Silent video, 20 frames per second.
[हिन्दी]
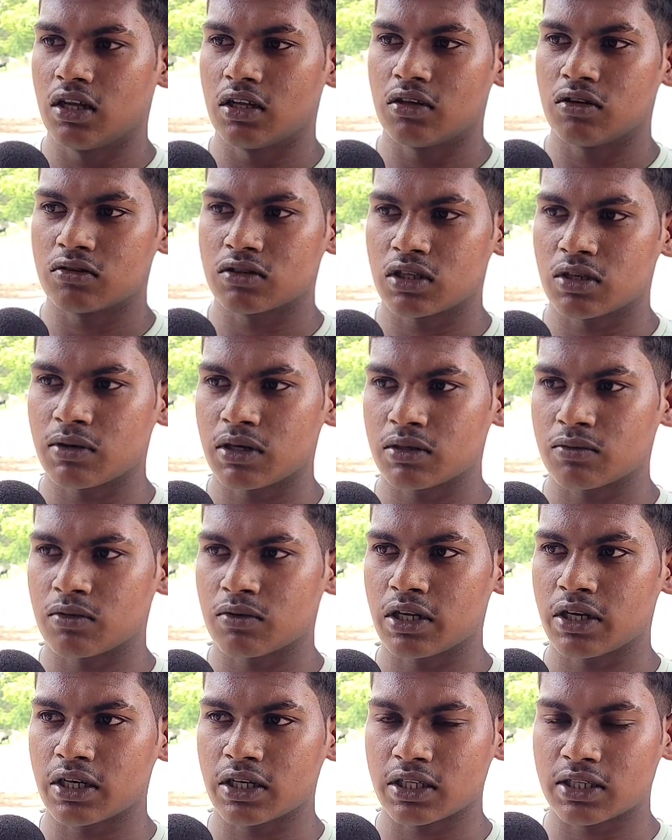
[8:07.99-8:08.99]
तो उसके बाद
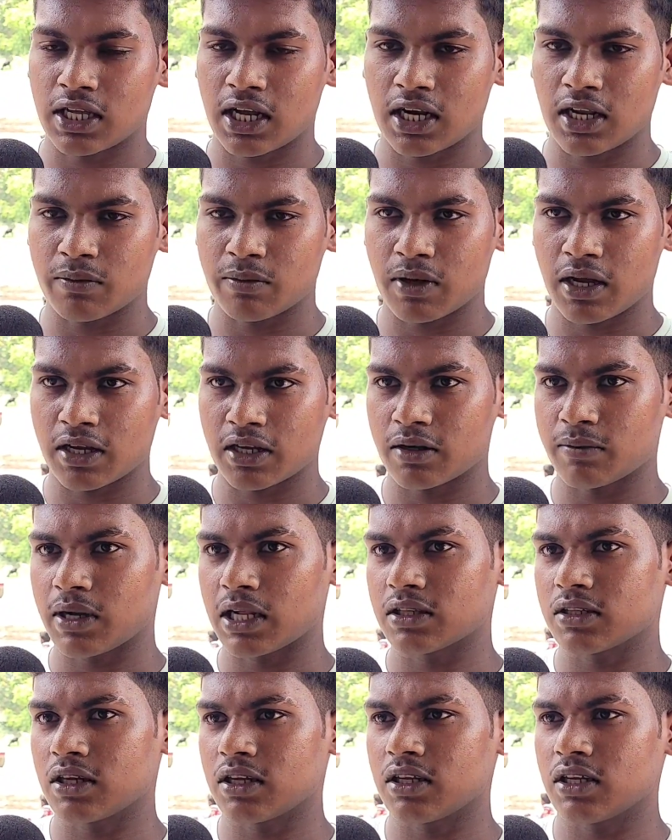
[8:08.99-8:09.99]
बोले हैं कि थाना पर आके
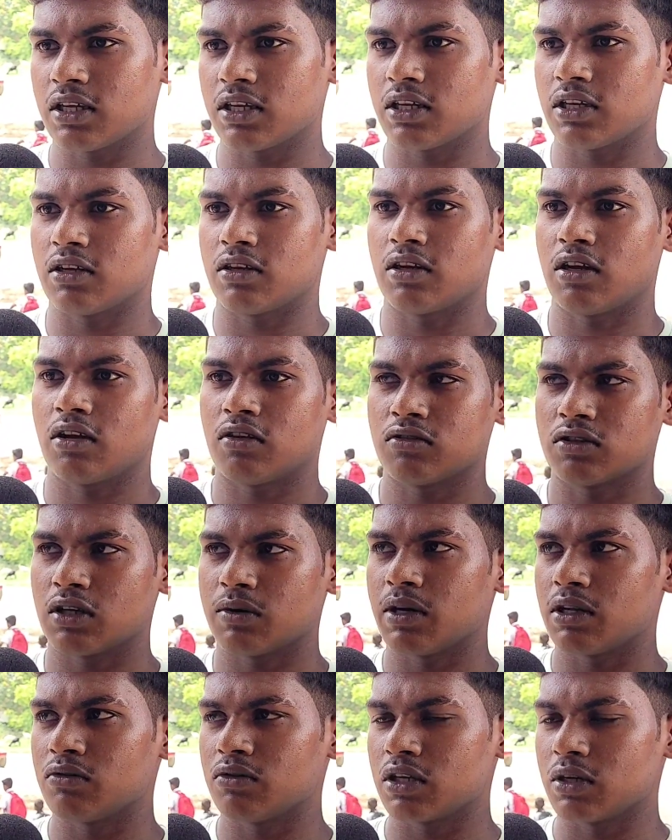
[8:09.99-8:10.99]
बात करिए और उसके
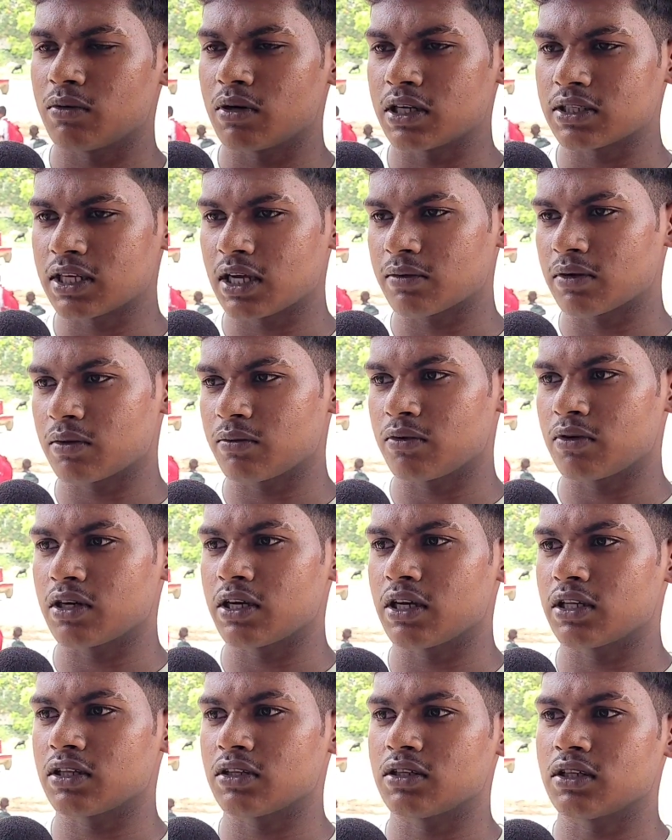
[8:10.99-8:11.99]
बाद उनके बड़े साहब का फ़ोन
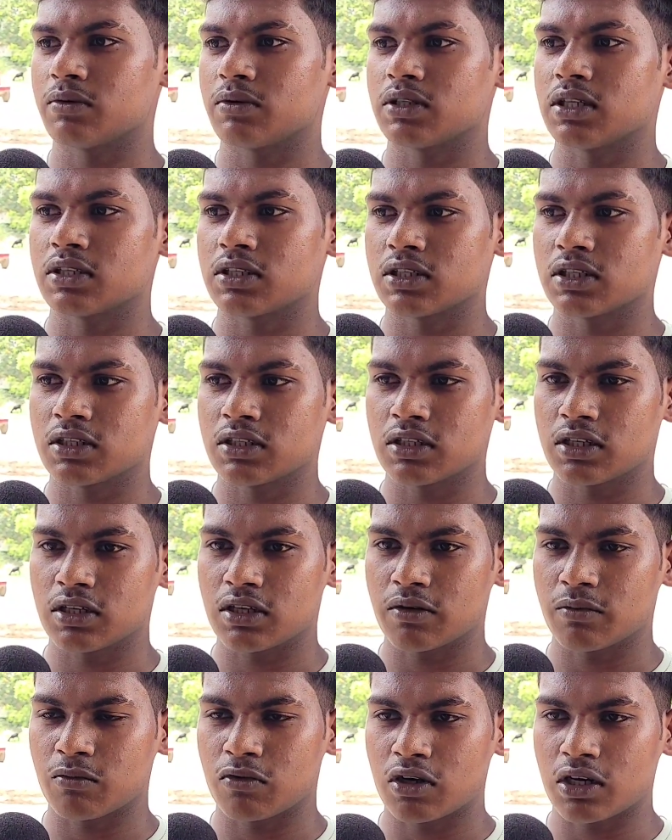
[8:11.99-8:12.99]
आया तो ज़बरदस्ती
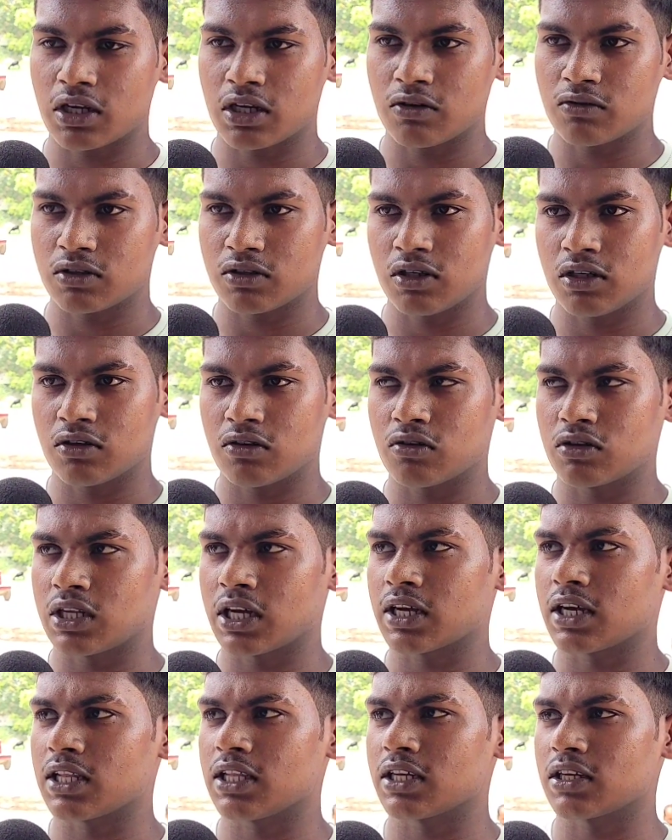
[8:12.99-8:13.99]
बोले उनको
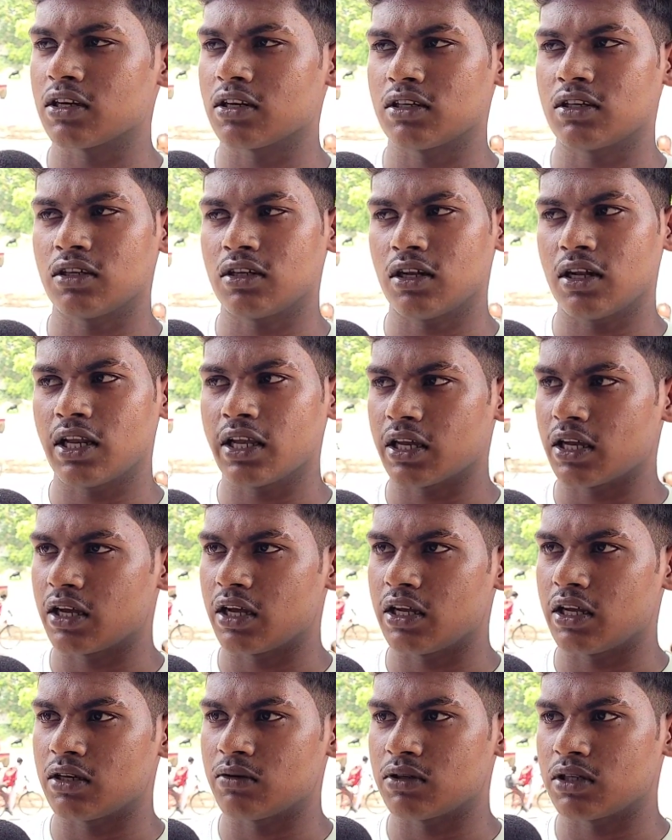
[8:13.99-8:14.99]
धक्का देकर लेके
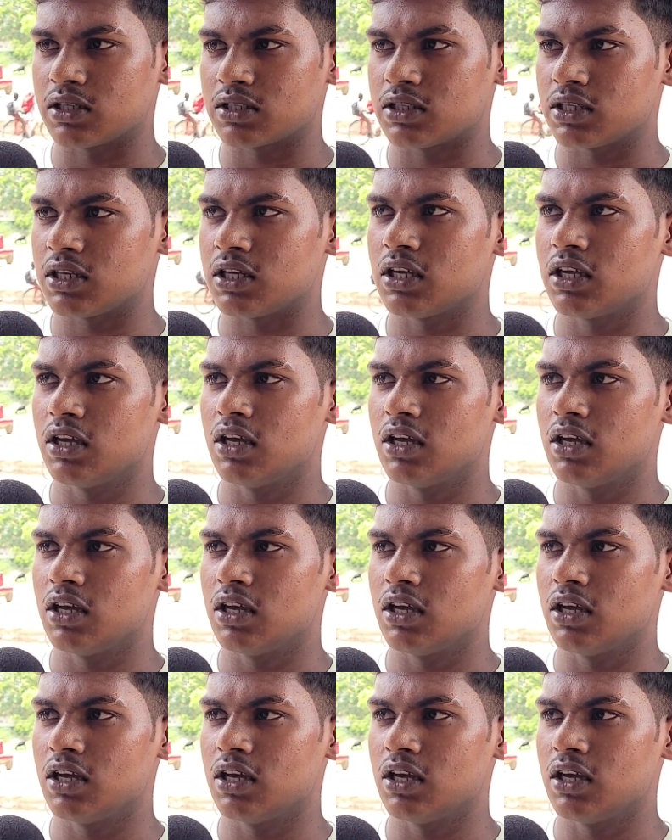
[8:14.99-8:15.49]
गए जबरदस्ती